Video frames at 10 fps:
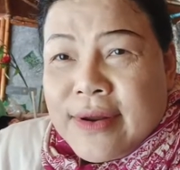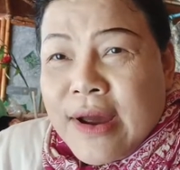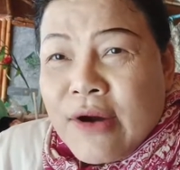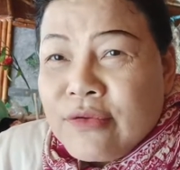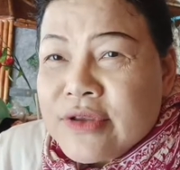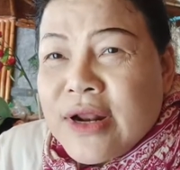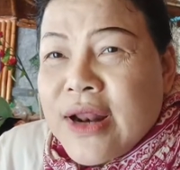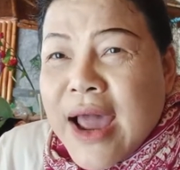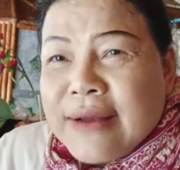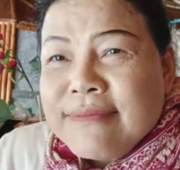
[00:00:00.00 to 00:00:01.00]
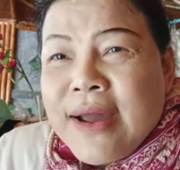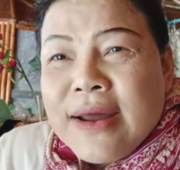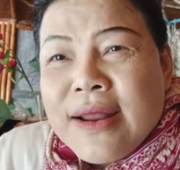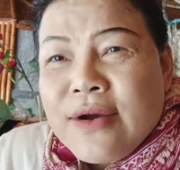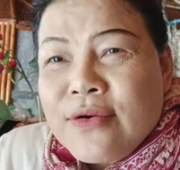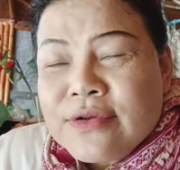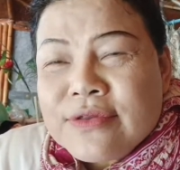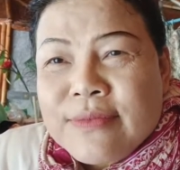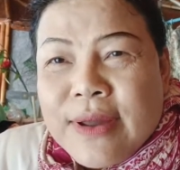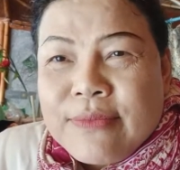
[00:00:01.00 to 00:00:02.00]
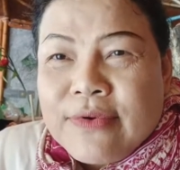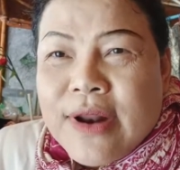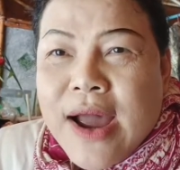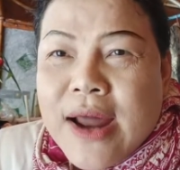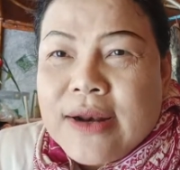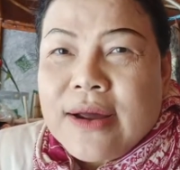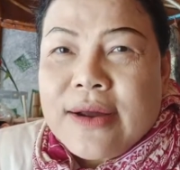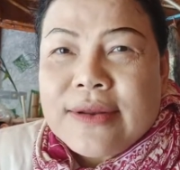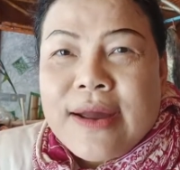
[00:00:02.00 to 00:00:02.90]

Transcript: เขาฉลาดมากนะ คนสมัยโบราณน่ะ